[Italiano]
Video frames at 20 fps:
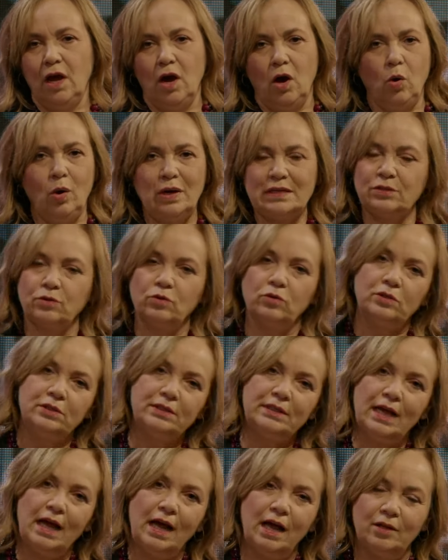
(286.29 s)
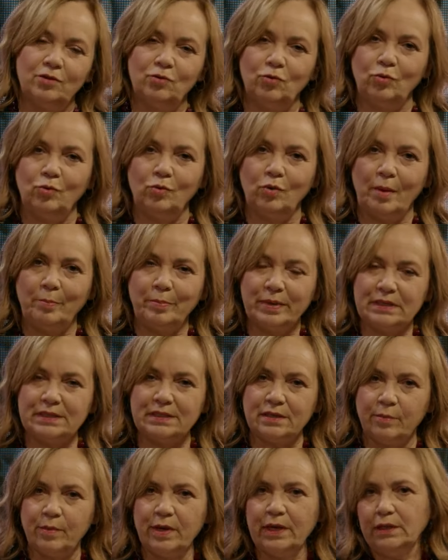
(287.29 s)
ho ascoltato
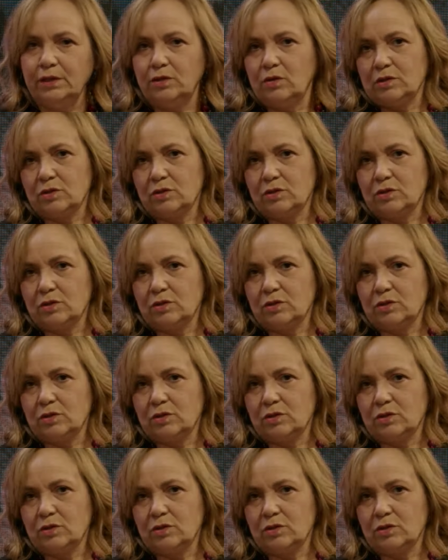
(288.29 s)
apprezzamenti,